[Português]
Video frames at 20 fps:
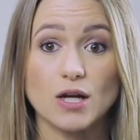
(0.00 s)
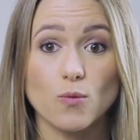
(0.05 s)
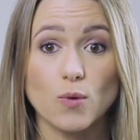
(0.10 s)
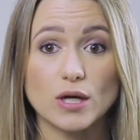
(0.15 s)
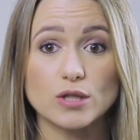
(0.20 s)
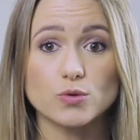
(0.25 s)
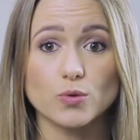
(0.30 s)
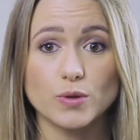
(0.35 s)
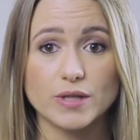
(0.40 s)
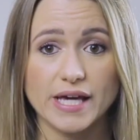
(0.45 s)

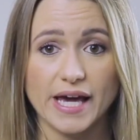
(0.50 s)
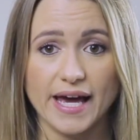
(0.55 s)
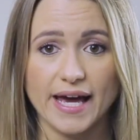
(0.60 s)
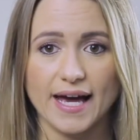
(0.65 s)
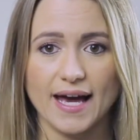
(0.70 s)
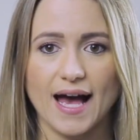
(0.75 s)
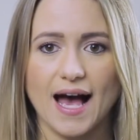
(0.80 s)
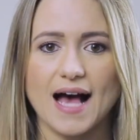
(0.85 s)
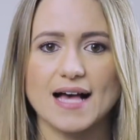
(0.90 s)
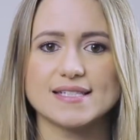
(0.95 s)
enquanto
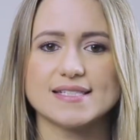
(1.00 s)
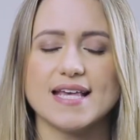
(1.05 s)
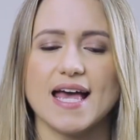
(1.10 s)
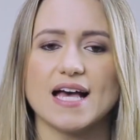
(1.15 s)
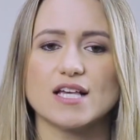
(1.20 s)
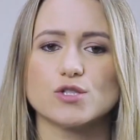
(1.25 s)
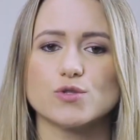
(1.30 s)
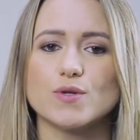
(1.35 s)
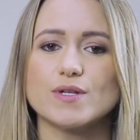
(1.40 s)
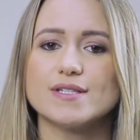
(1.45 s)
que as
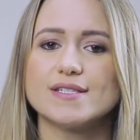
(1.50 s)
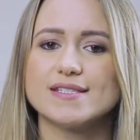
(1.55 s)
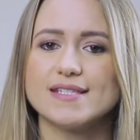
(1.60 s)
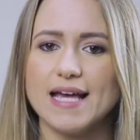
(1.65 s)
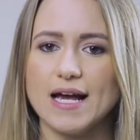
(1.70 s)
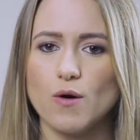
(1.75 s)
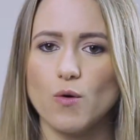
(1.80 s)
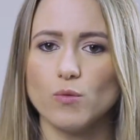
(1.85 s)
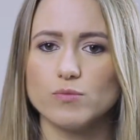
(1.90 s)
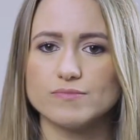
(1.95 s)
reações
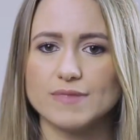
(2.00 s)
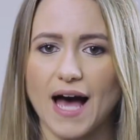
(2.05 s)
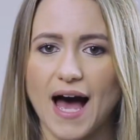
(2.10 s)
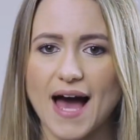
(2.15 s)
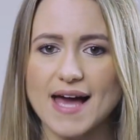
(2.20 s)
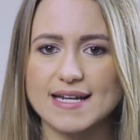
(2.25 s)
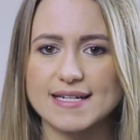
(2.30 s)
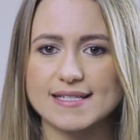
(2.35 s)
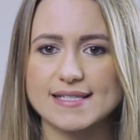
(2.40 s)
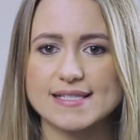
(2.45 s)

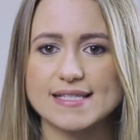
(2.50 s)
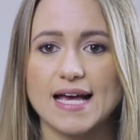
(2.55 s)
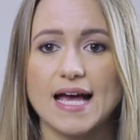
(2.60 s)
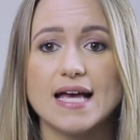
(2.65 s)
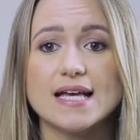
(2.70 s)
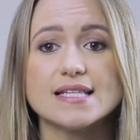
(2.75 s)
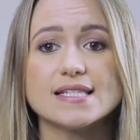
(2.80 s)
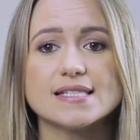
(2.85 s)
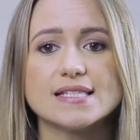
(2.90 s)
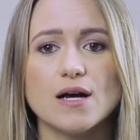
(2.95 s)
secundárias
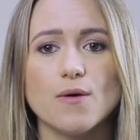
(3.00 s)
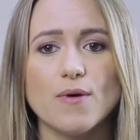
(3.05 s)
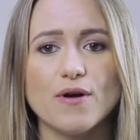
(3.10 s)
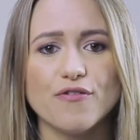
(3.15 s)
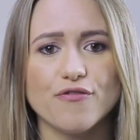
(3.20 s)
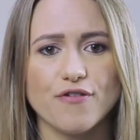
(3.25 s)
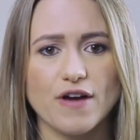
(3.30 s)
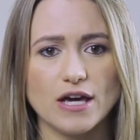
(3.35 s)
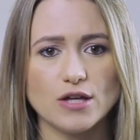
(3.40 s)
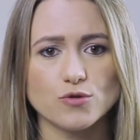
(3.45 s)
são
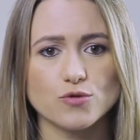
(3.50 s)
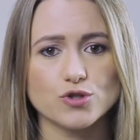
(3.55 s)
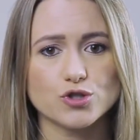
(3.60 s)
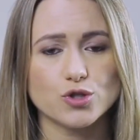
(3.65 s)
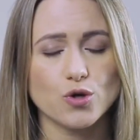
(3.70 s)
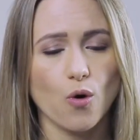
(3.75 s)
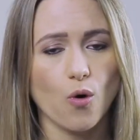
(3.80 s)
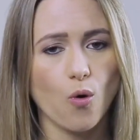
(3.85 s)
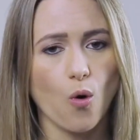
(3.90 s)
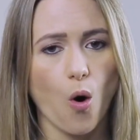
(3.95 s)

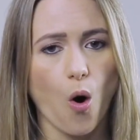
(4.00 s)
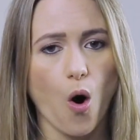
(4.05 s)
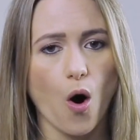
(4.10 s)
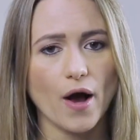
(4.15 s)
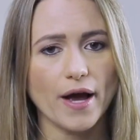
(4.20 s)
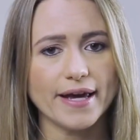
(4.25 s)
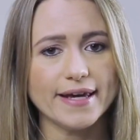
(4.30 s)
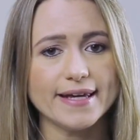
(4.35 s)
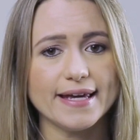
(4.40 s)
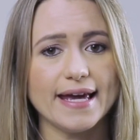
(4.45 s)
efeitos que
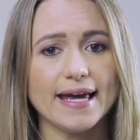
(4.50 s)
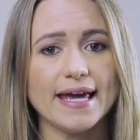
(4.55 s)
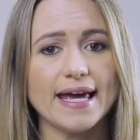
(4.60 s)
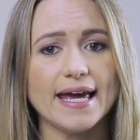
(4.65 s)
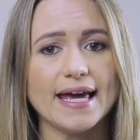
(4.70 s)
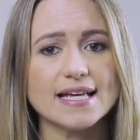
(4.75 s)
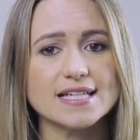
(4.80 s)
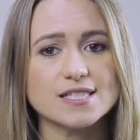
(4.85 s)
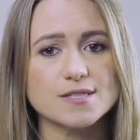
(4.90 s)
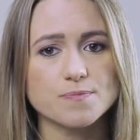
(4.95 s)
ocorrem
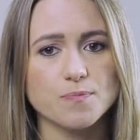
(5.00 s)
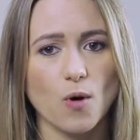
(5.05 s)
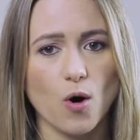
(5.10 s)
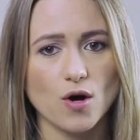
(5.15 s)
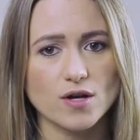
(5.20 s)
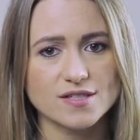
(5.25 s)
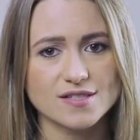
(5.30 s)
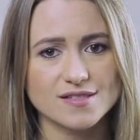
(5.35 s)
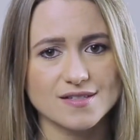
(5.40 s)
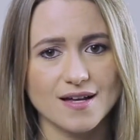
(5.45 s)
em
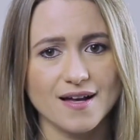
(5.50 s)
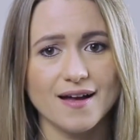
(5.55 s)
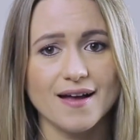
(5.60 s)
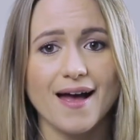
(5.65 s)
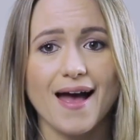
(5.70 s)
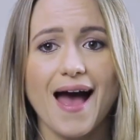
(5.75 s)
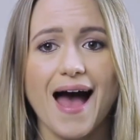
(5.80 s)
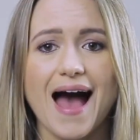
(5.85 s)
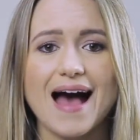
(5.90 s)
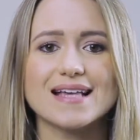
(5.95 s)
resposta
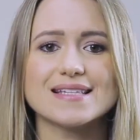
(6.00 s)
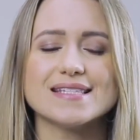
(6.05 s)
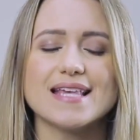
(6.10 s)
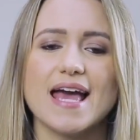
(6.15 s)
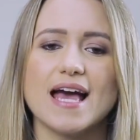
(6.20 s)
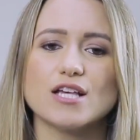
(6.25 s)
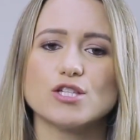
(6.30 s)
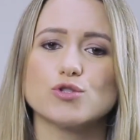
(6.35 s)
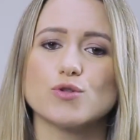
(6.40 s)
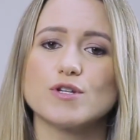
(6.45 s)
às
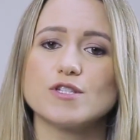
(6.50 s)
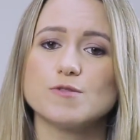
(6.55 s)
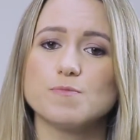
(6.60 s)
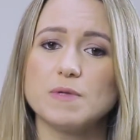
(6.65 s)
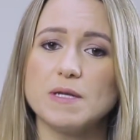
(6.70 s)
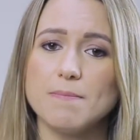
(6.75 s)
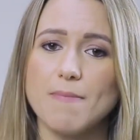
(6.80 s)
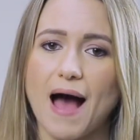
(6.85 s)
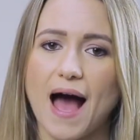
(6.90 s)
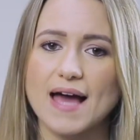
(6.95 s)
reações
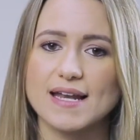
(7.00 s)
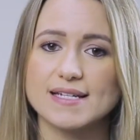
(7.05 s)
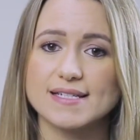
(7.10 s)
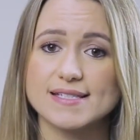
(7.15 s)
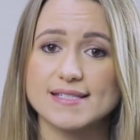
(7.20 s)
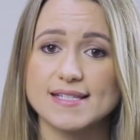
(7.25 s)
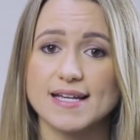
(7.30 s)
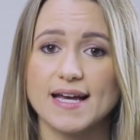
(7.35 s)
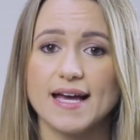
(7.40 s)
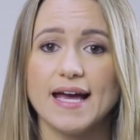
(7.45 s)

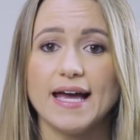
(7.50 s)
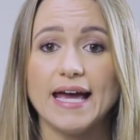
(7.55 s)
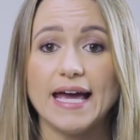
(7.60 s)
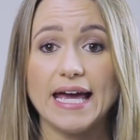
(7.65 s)
primárias,